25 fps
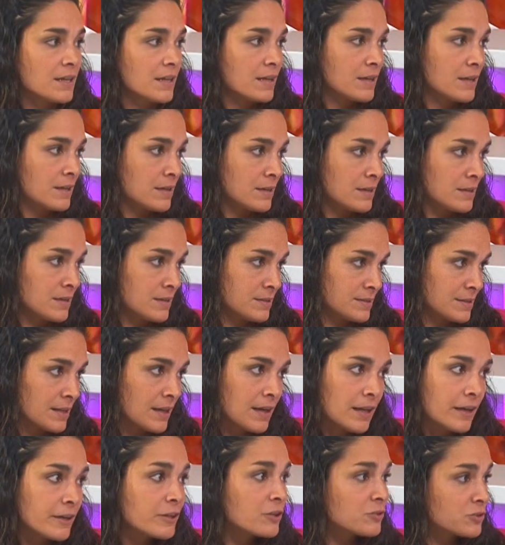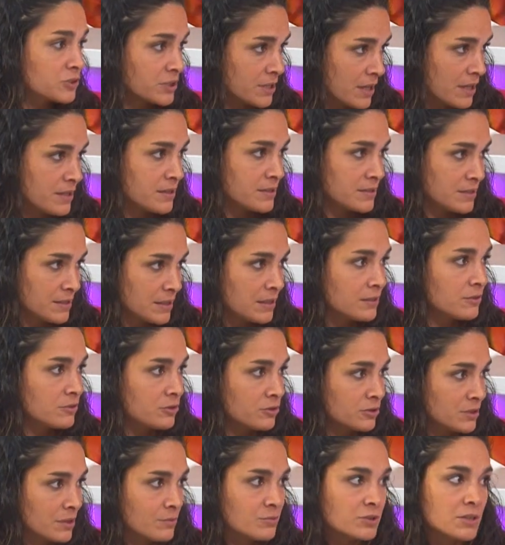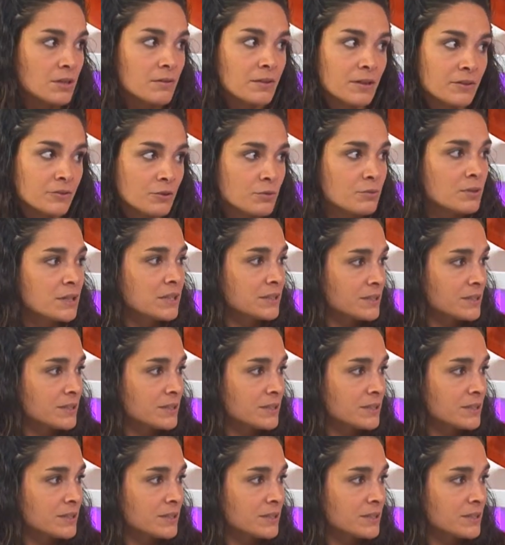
el salario sea distinto. Estamos hablando de unas